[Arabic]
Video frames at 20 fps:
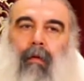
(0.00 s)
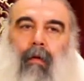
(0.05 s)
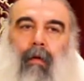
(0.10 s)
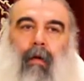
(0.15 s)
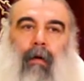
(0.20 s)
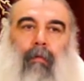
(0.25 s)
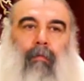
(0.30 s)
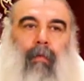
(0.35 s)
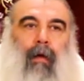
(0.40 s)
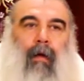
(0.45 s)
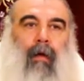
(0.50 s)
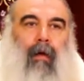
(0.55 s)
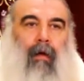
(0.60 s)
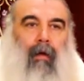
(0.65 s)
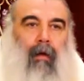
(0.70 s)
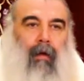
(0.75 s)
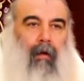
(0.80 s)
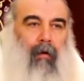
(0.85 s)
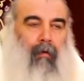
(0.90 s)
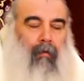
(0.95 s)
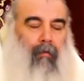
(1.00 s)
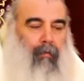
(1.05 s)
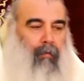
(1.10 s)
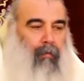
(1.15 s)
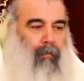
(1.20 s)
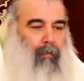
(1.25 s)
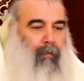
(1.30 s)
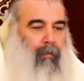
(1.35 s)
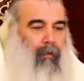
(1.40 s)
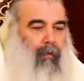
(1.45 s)
ينبغي
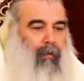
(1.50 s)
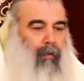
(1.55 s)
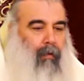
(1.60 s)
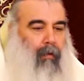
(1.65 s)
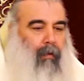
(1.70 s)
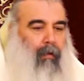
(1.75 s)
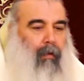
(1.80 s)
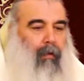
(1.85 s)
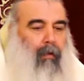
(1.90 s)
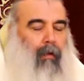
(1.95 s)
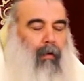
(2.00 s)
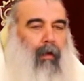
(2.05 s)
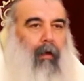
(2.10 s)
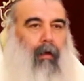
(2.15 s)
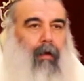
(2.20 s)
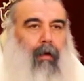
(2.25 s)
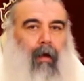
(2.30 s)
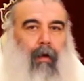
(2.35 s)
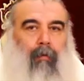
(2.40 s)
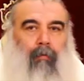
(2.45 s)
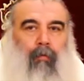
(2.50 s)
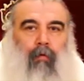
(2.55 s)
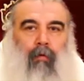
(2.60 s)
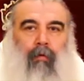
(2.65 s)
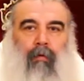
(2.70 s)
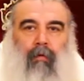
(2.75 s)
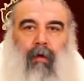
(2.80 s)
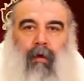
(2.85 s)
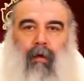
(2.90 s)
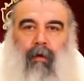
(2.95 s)
اليوم ان
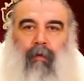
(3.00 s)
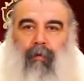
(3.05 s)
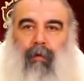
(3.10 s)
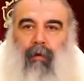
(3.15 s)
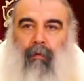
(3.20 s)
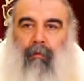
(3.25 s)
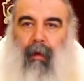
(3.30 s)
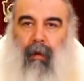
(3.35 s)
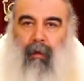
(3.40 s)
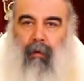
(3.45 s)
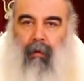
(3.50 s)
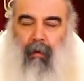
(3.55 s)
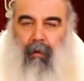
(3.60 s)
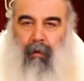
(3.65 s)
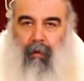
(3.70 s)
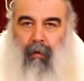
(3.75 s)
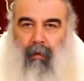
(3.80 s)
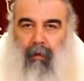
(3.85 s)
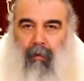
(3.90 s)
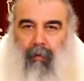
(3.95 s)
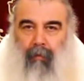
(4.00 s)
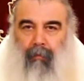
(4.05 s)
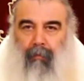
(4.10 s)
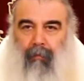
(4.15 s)
امكث في بيتك